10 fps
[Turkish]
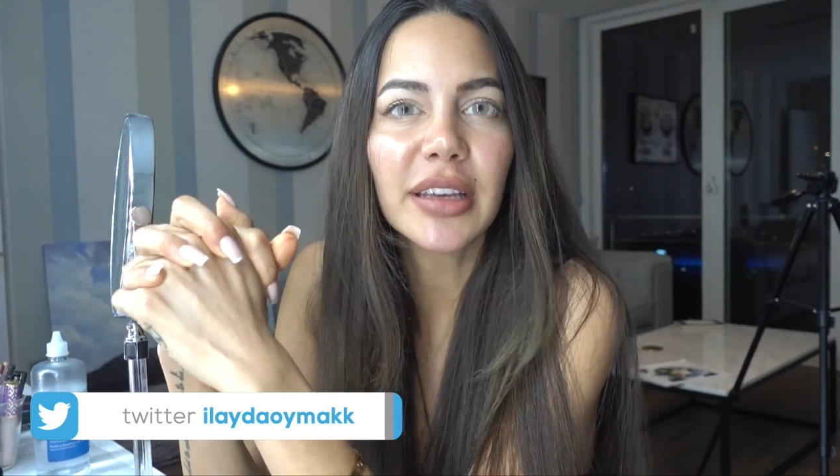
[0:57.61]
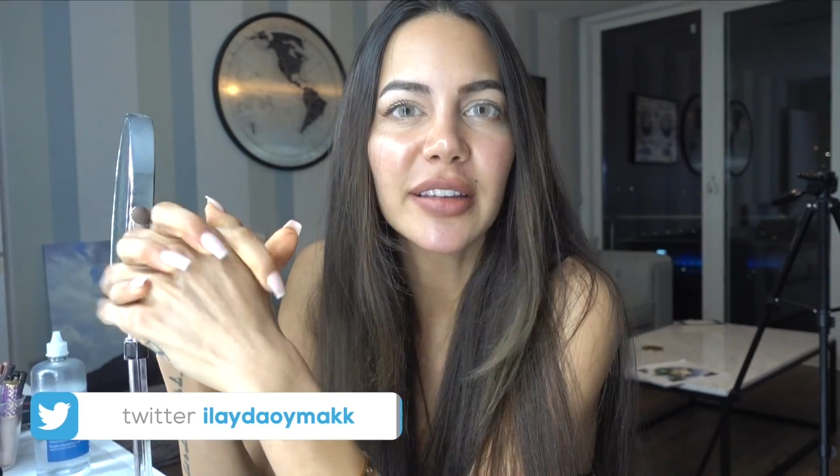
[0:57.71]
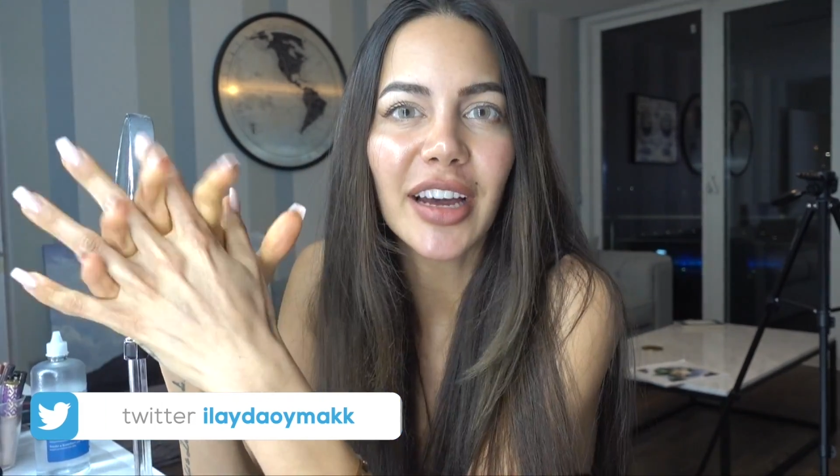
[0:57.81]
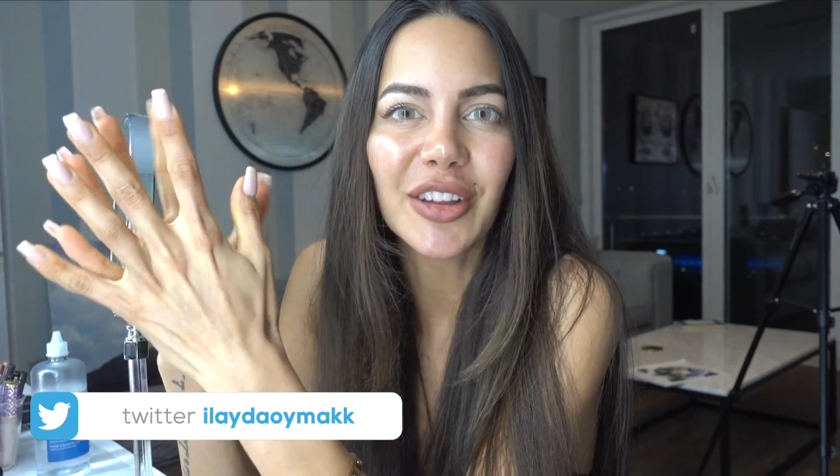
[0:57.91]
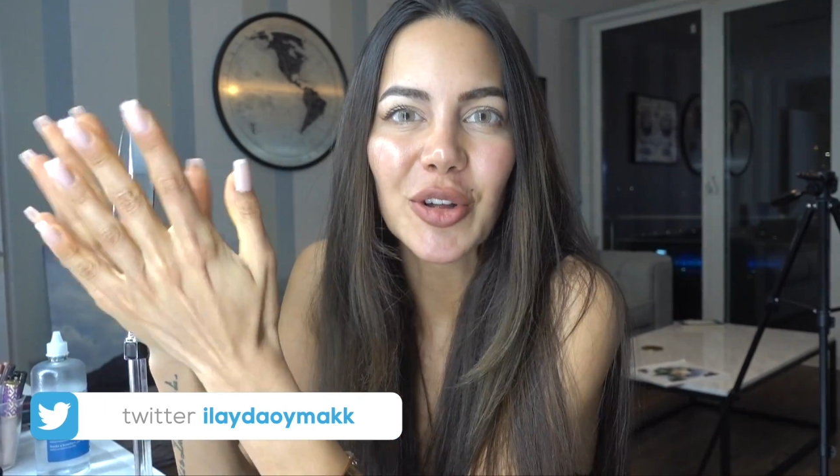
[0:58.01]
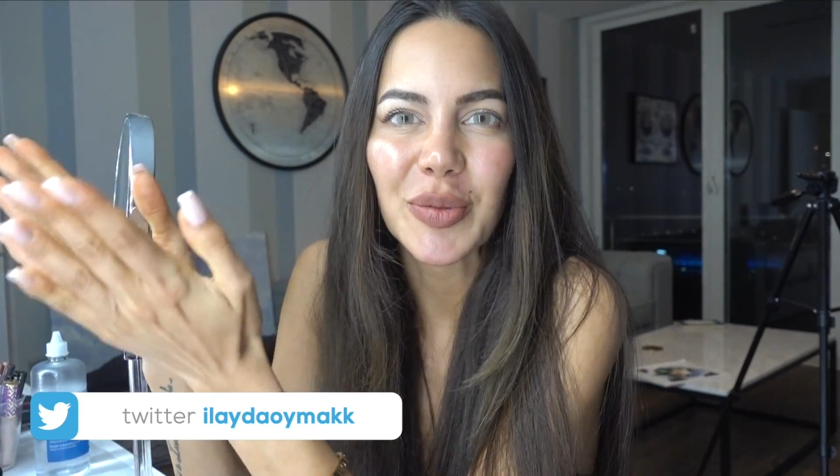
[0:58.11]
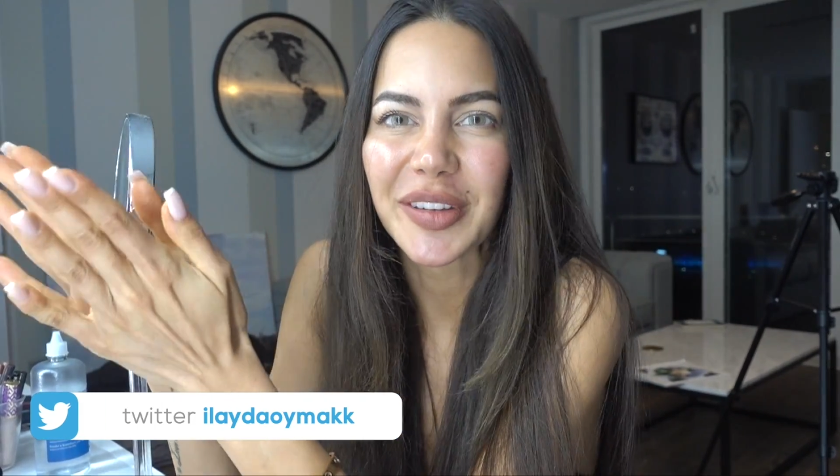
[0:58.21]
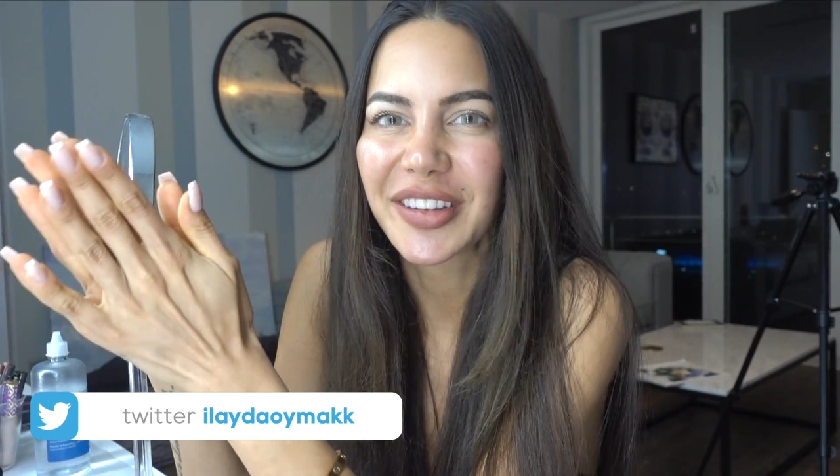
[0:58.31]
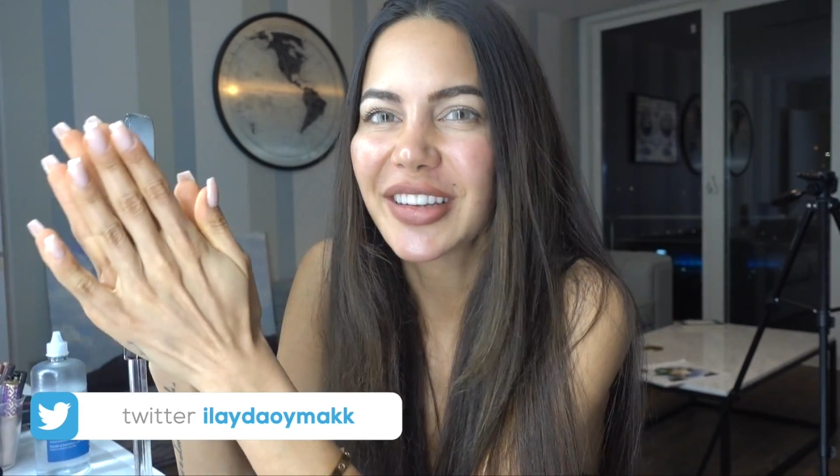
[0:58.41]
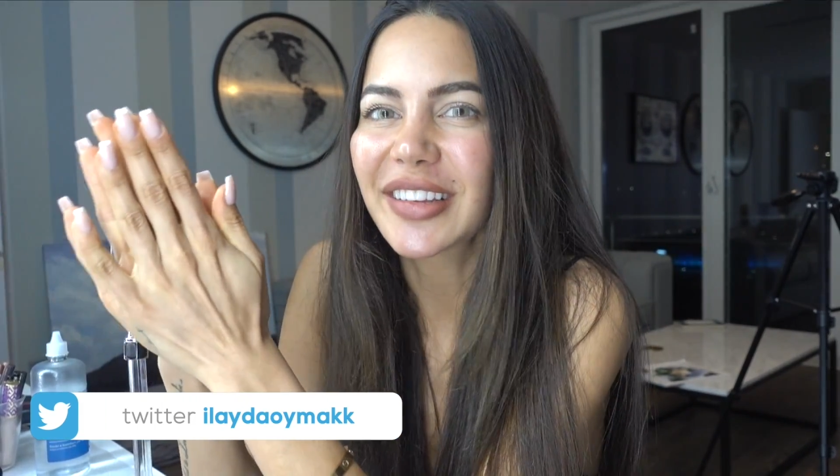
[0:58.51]
İki tane
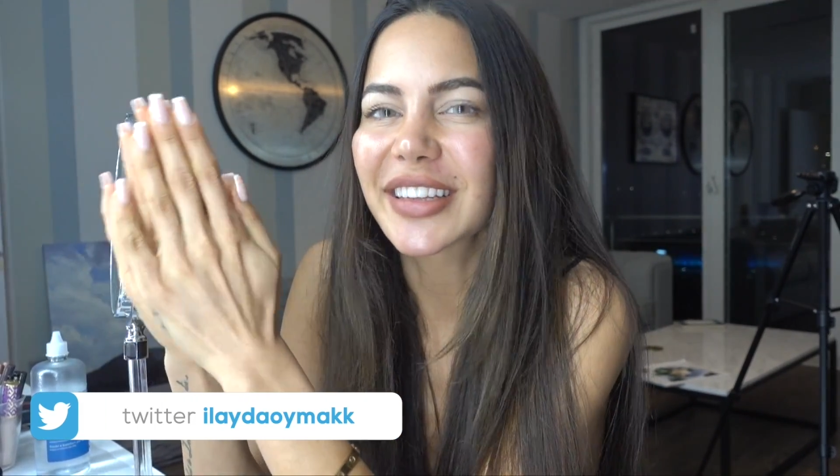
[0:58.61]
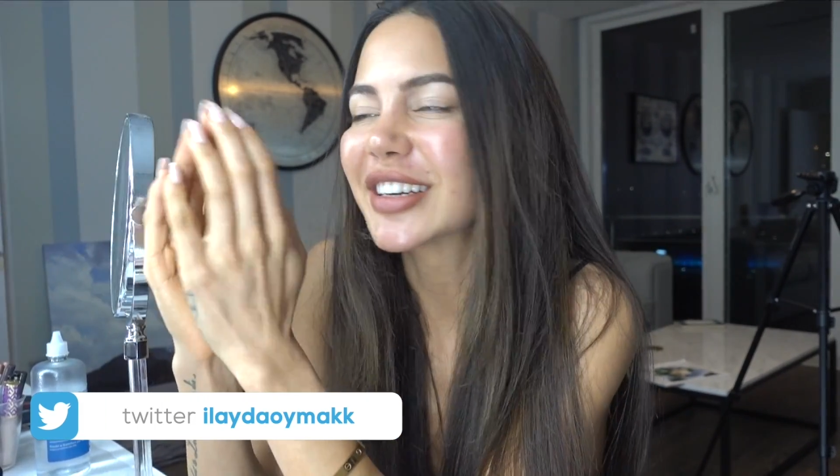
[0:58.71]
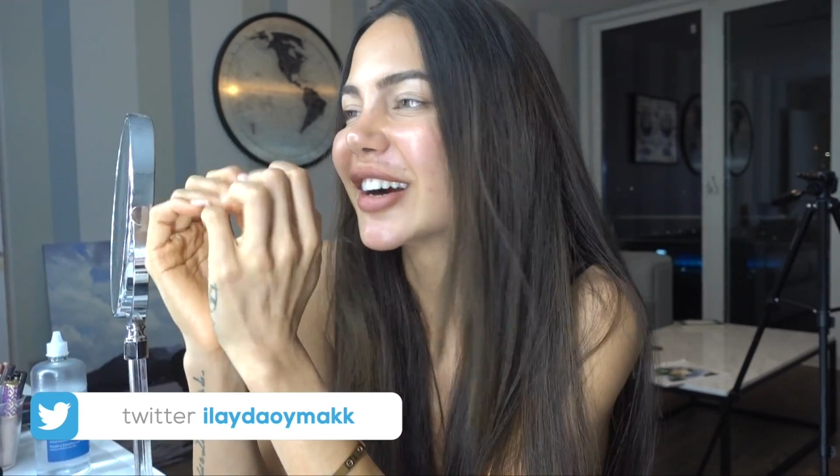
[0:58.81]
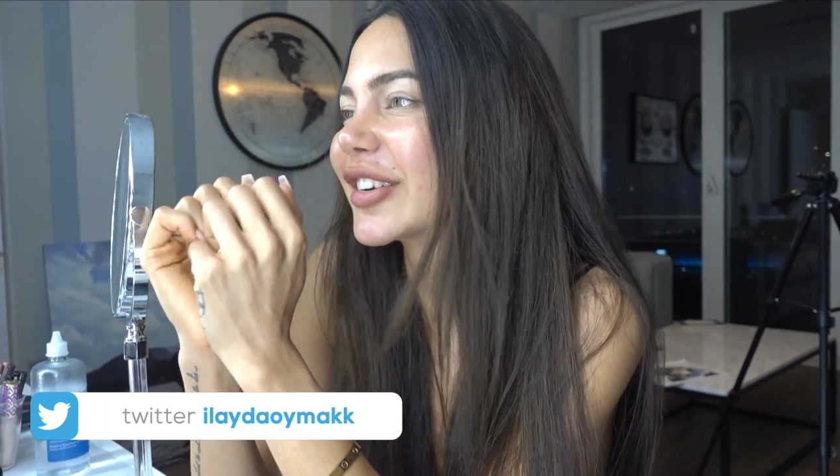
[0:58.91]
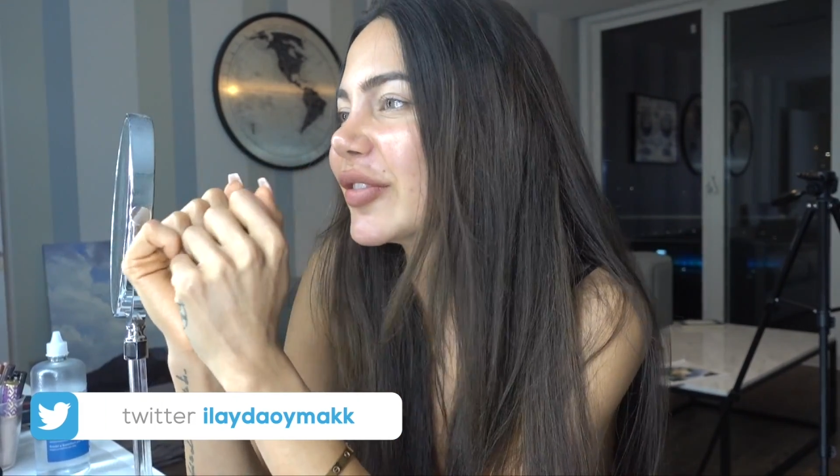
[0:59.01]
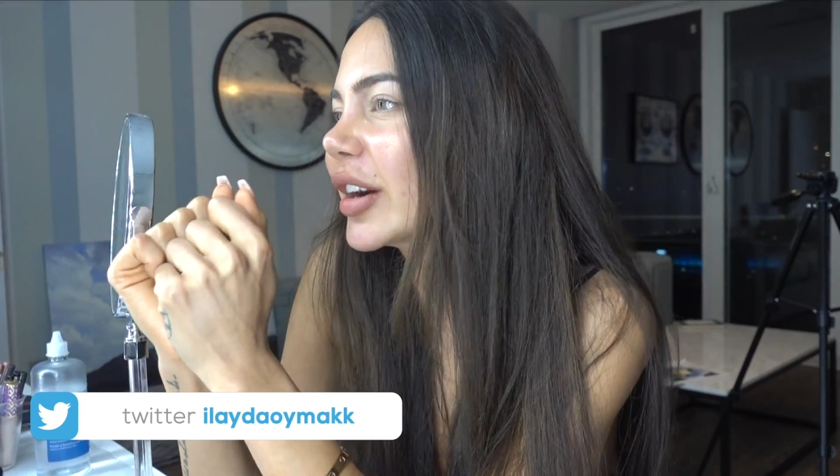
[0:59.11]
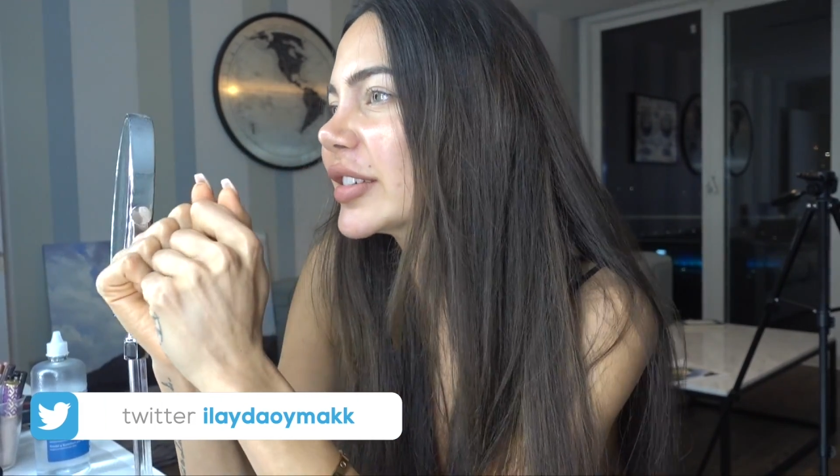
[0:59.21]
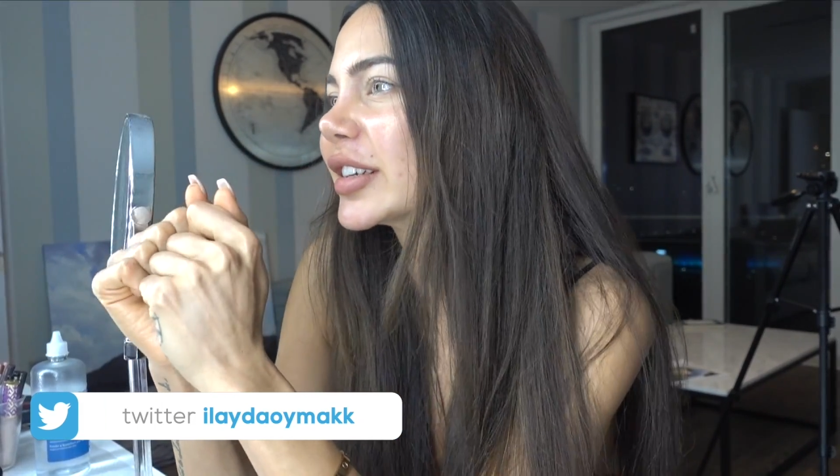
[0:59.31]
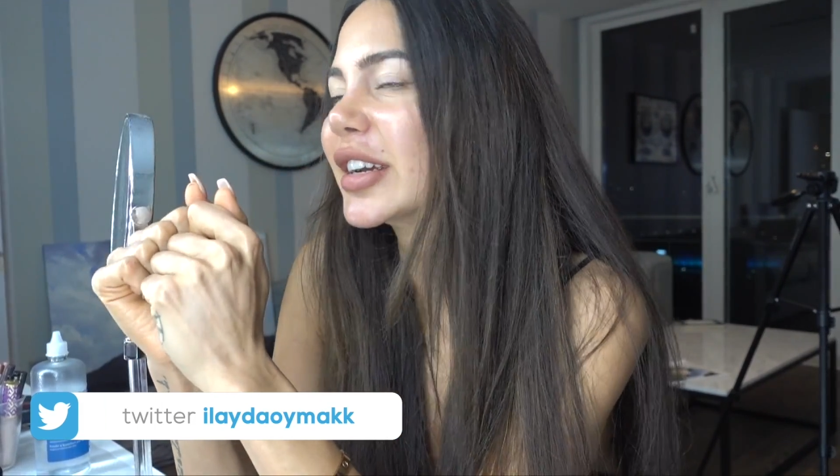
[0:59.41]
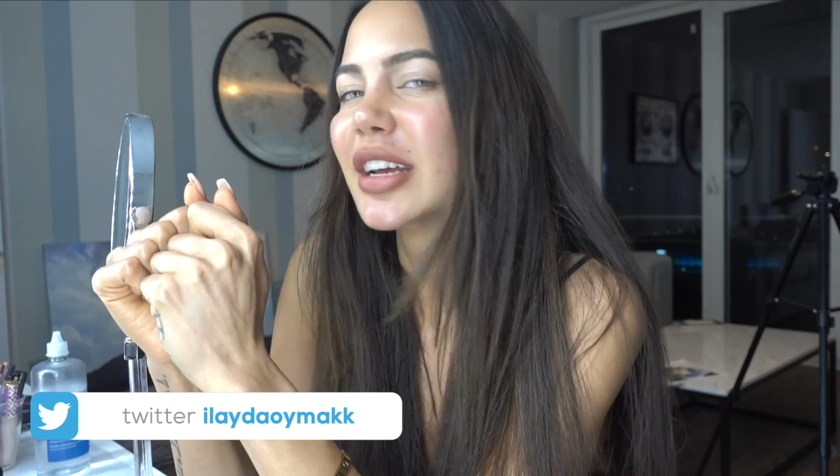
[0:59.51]
olsun ne zararı var.